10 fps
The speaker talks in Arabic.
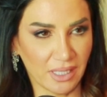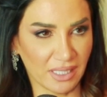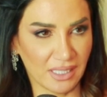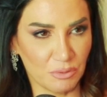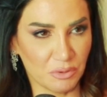
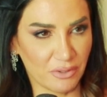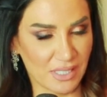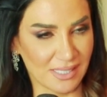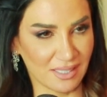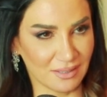أغاني
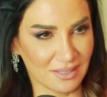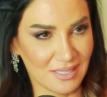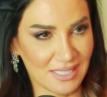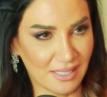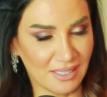منفصلة
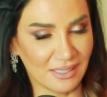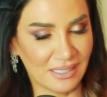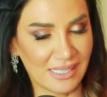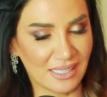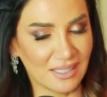
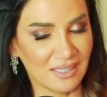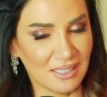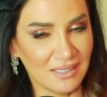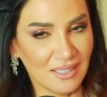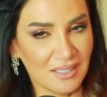سناجل يعني
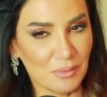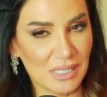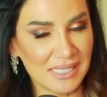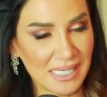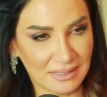
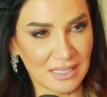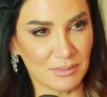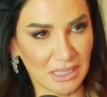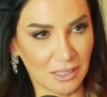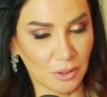بس
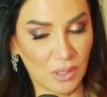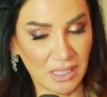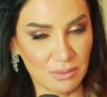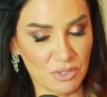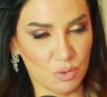يعتمد لأنه
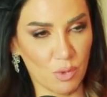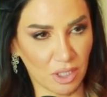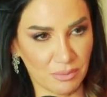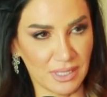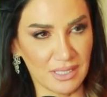عندي
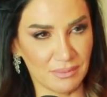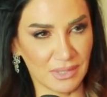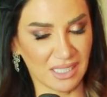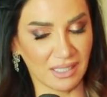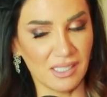مجموعة كبيرة
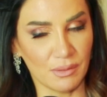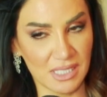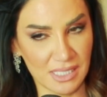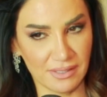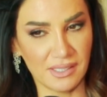من الأغاني
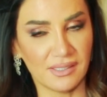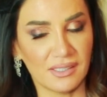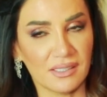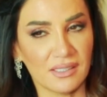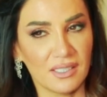
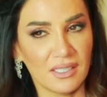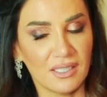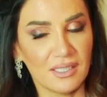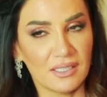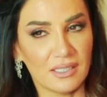المصرية
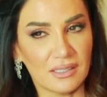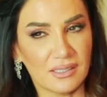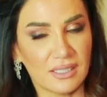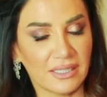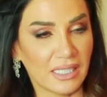
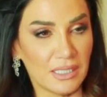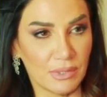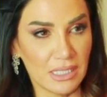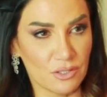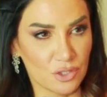آه، أغاني
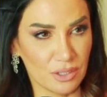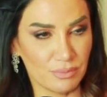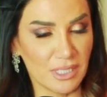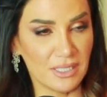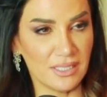باللهجة
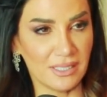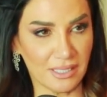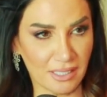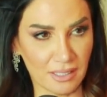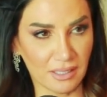اللبنانية
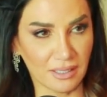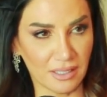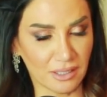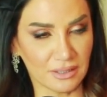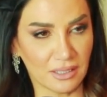
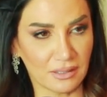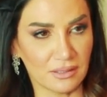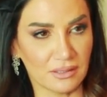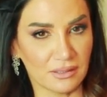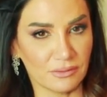العراقية
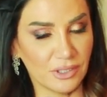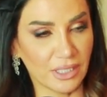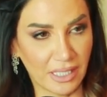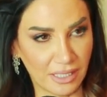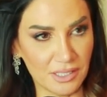أيضا آه،
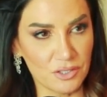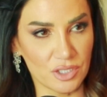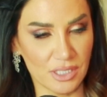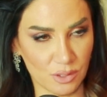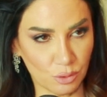في
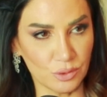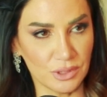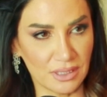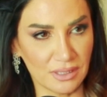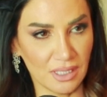خليجي
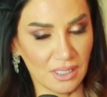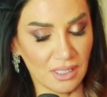سعودي